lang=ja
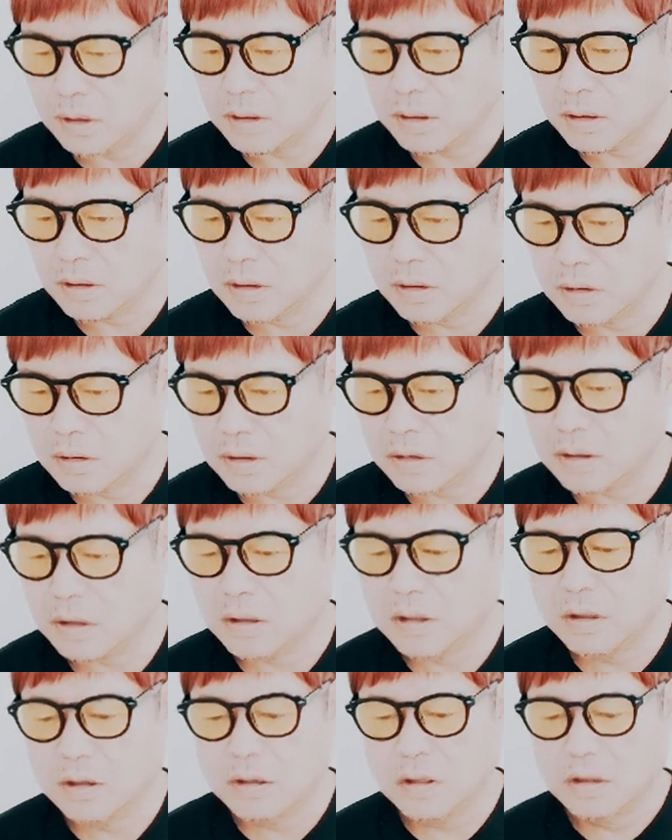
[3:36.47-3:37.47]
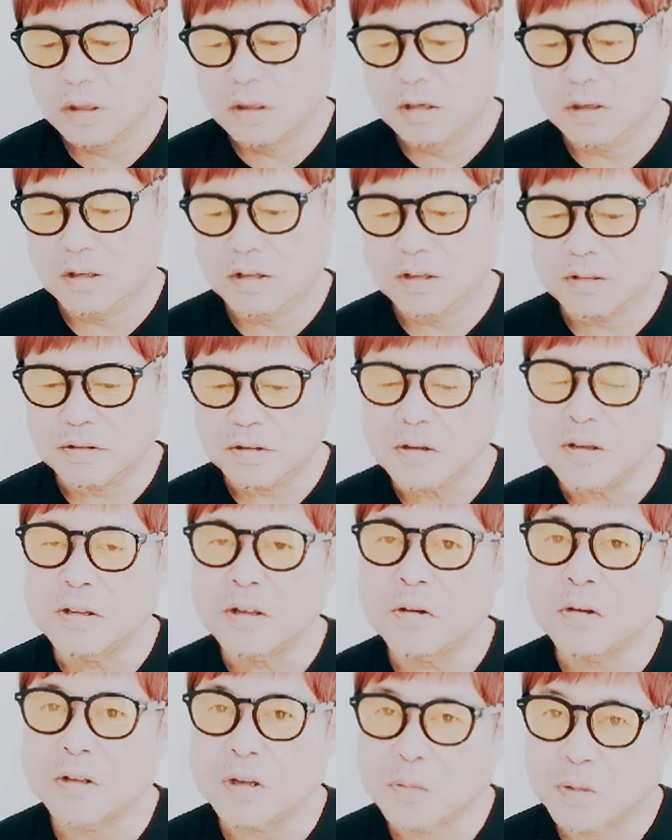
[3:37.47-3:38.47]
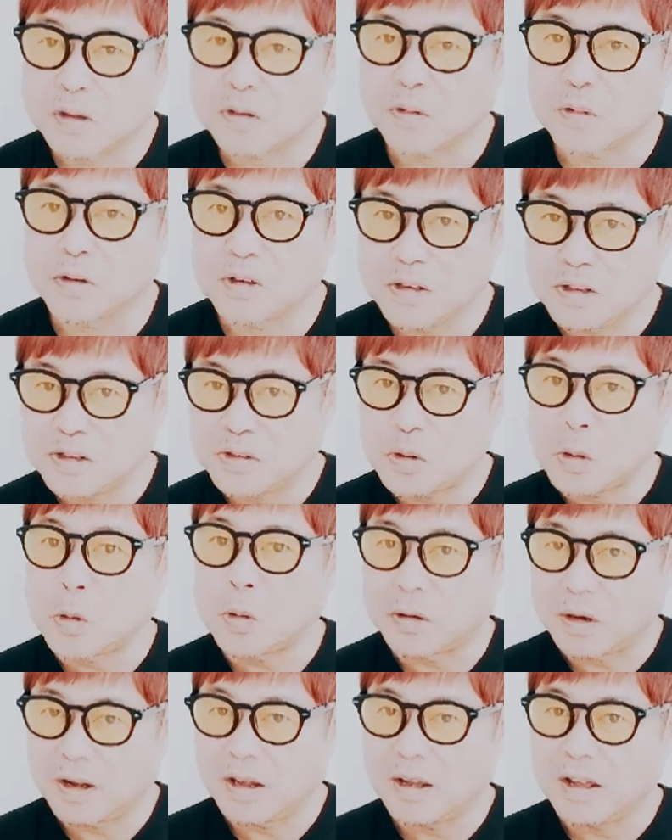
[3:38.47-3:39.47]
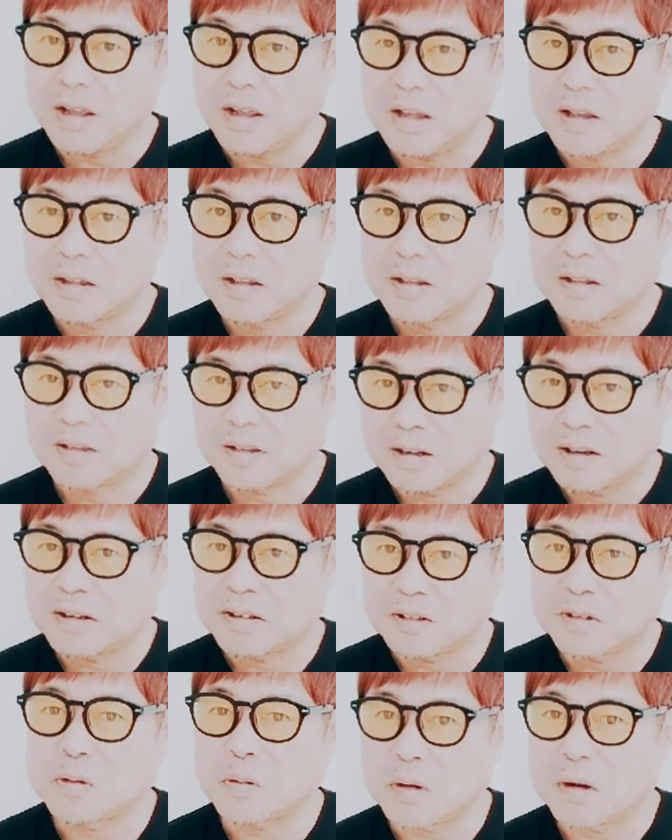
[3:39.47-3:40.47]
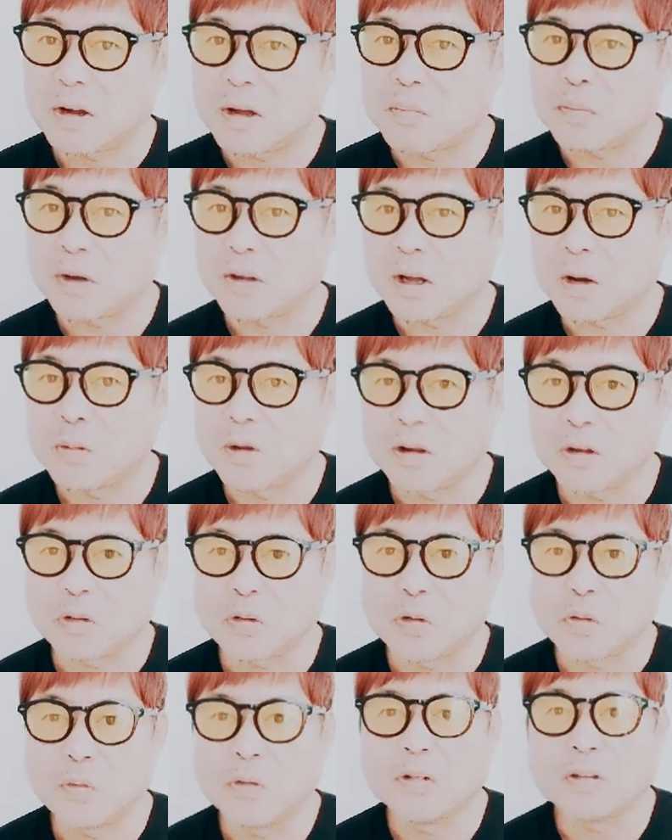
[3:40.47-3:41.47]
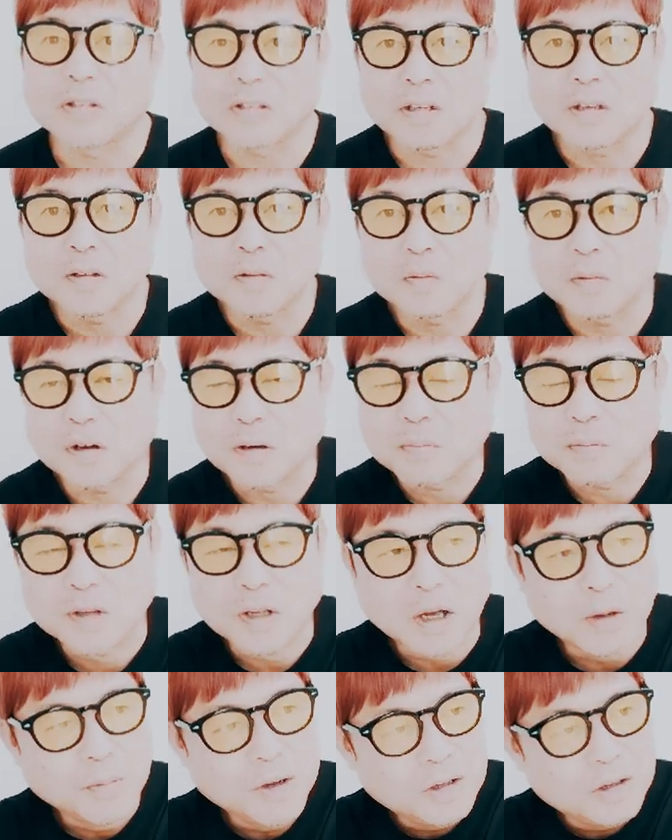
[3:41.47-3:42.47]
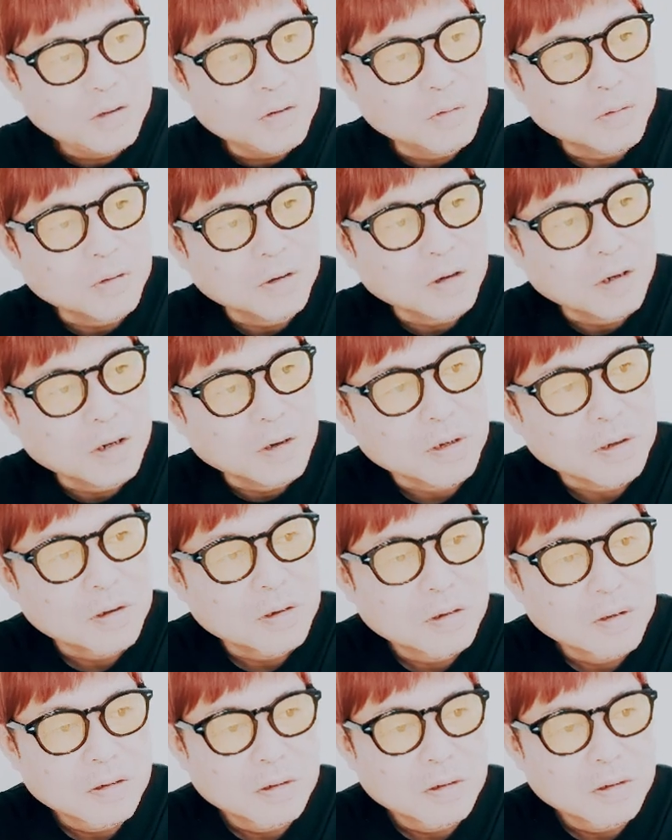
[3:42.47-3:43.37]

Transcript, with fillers: はね。ただ、行き過ぎたらダメですよ。衣装ね、晒すとかはやっぱダメだと思うし、まあ、ダメっていうのかな、まあ、